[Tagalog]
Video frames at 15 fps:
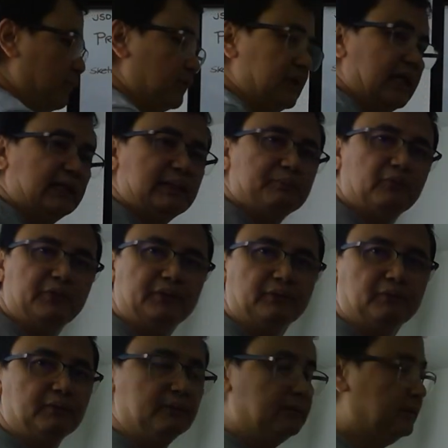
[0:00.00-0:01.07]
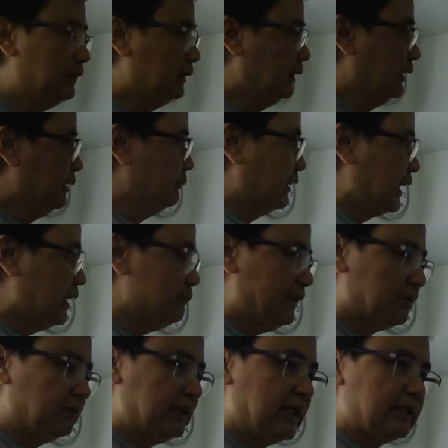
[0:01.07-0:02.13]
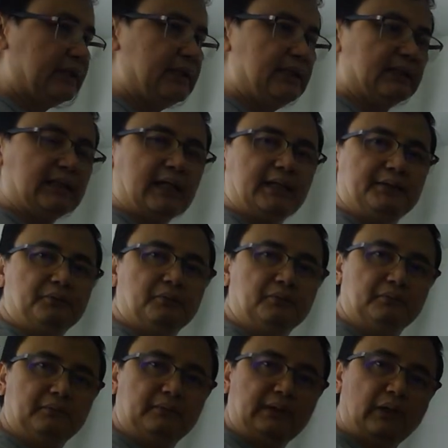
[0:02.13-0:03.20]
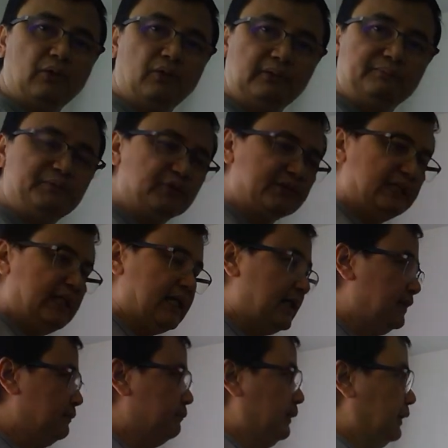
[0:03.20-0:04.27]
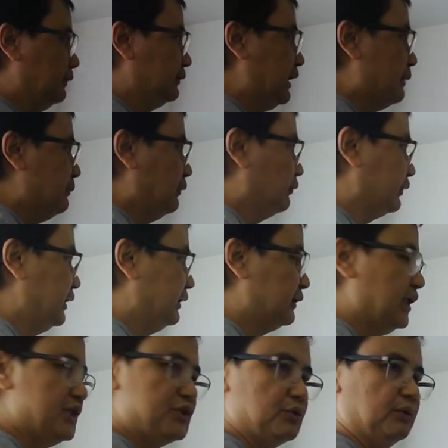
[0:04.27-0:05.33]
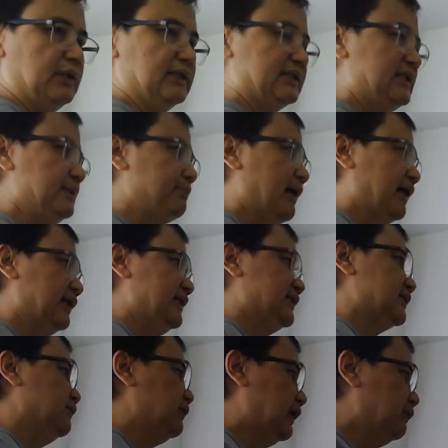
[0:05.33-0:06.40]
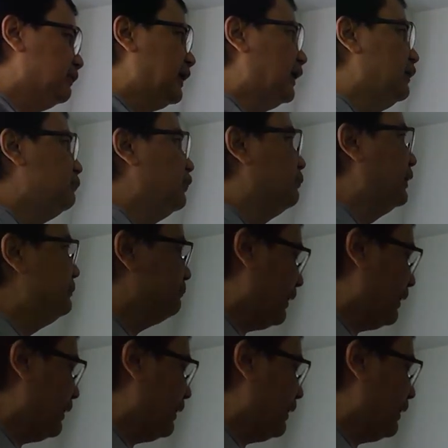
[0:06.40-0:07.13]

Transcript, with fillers: Importante po ito. Marami kong nakikita yung nakukonfuse sila, parang tamang orientation ng sea parlins. Una-una, ano po ba